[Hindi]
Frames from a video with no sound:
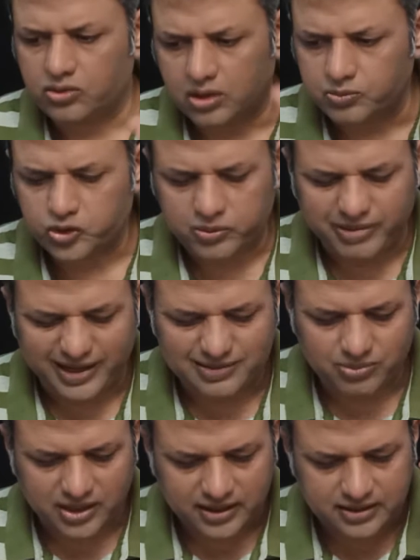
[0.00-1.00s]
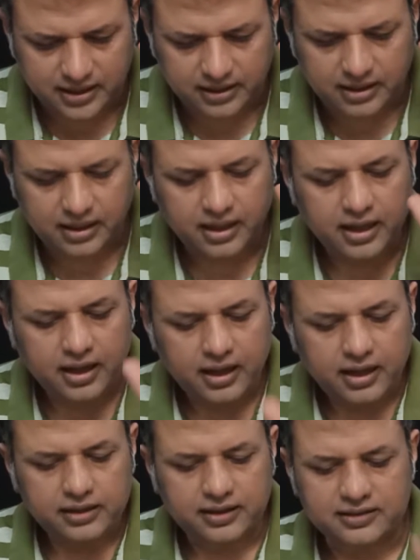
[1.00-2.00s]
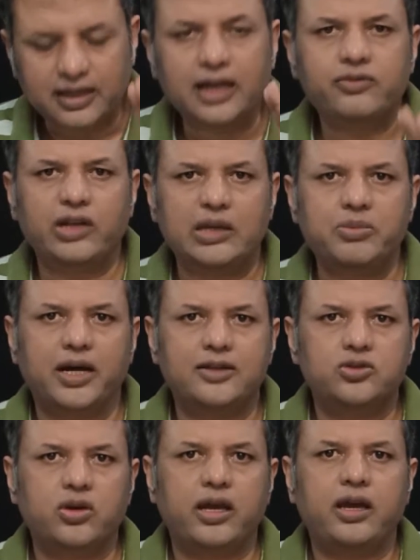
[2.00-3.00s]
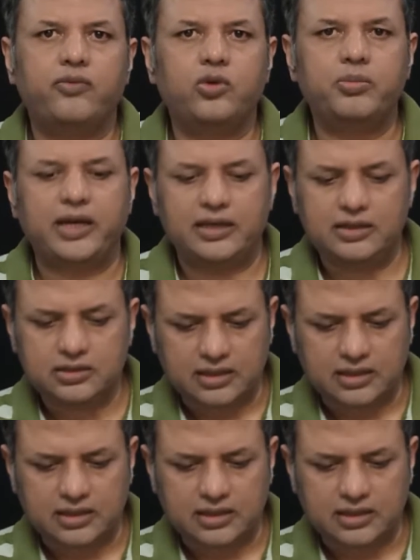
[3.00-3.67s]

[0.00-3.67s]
हैं तो हम उस बहस में नहीं जाते तजाद वाली बात जो है वो मैं